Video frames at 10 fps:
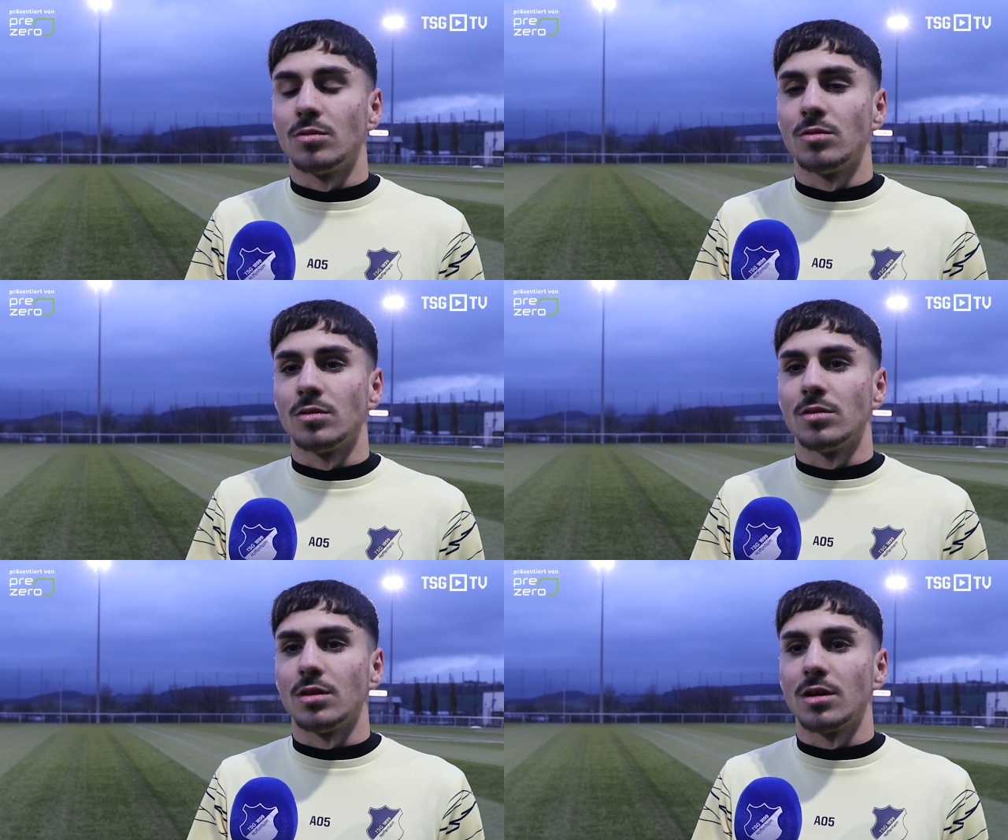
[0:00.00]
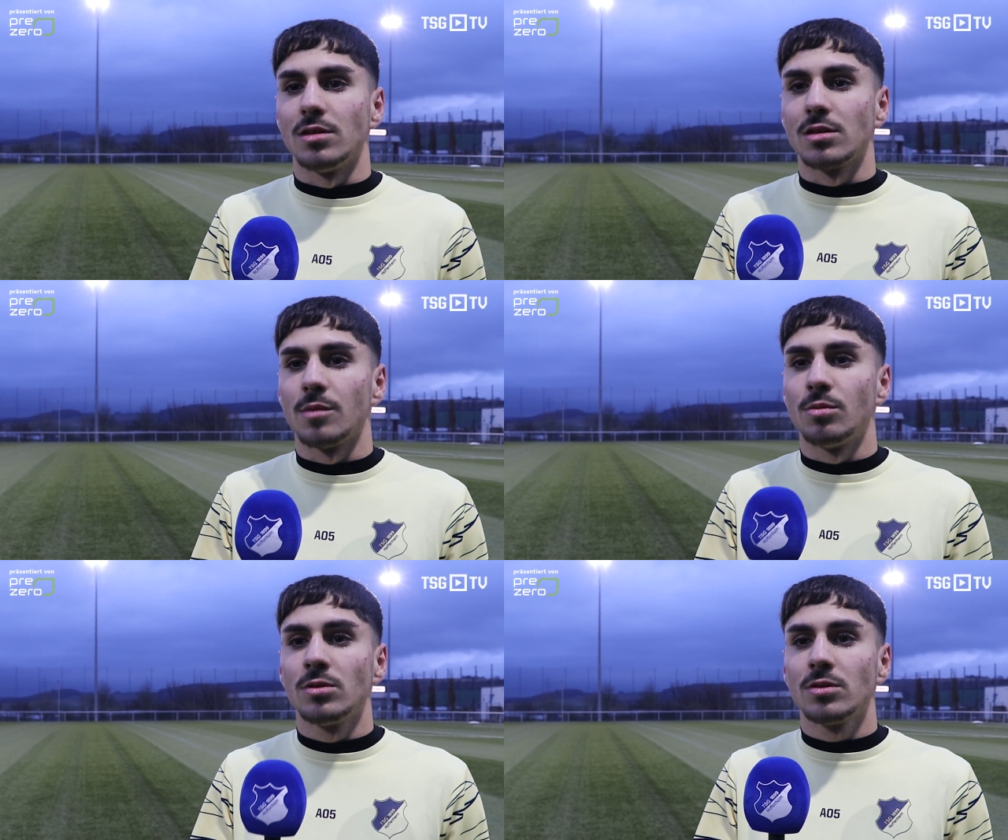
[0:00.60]
und ja, die
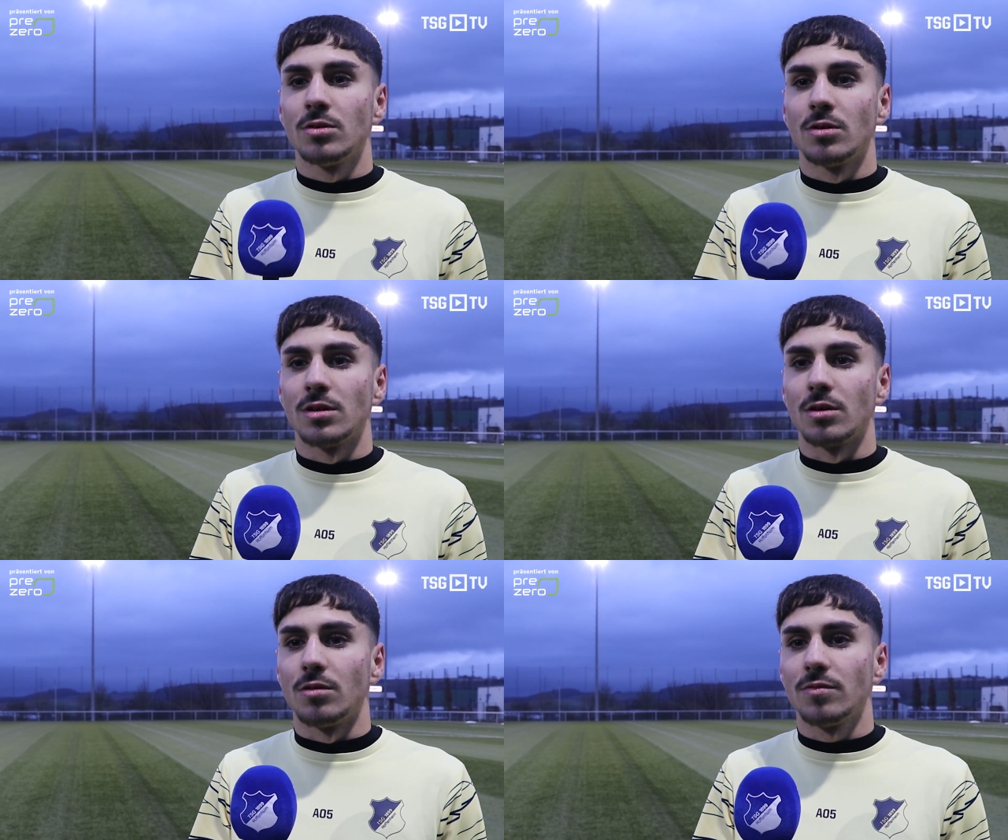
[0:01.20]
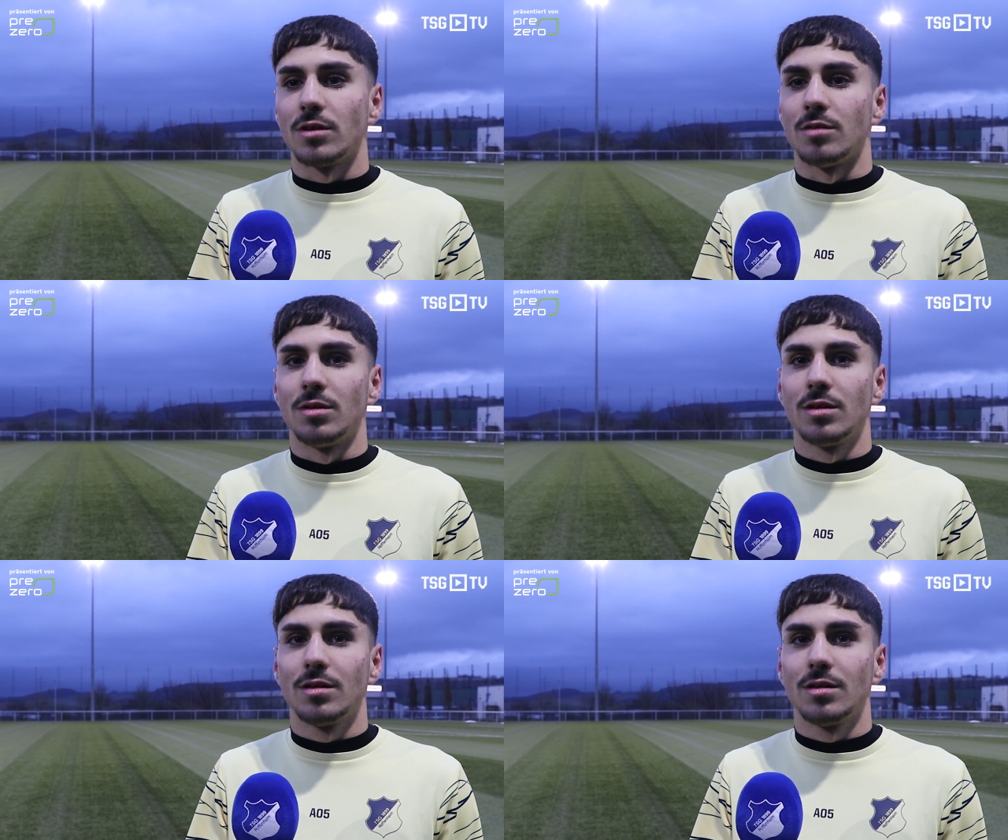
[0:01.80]
drei Punkte gehören nach Hoffenheim.